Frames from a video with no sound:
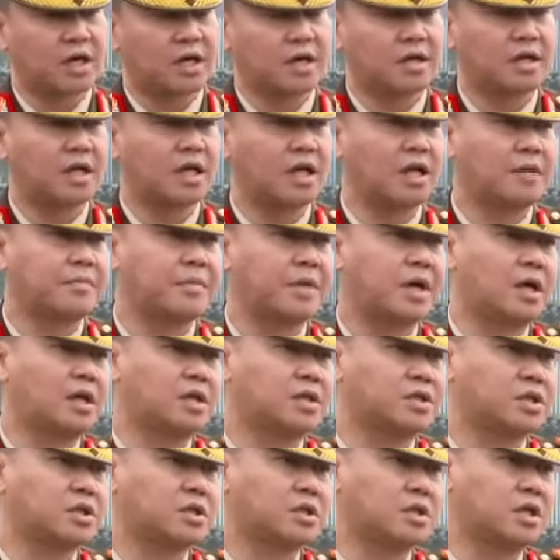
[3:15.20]
dalam hal
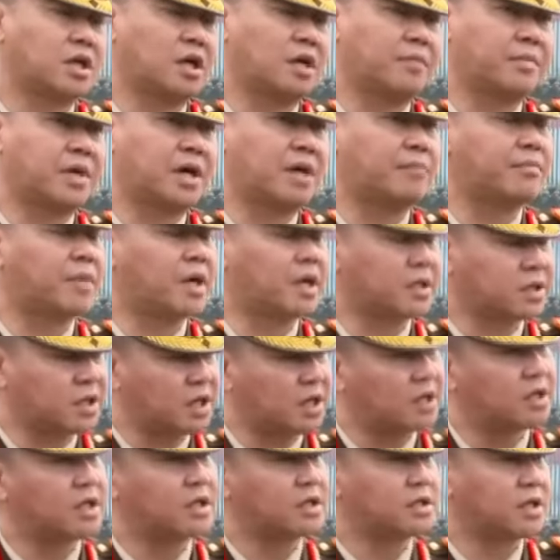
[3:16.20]
setiap
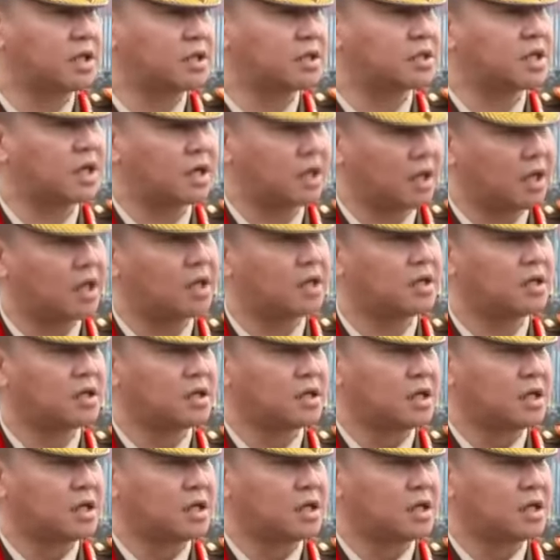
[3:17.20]
hambatan dan tantangan.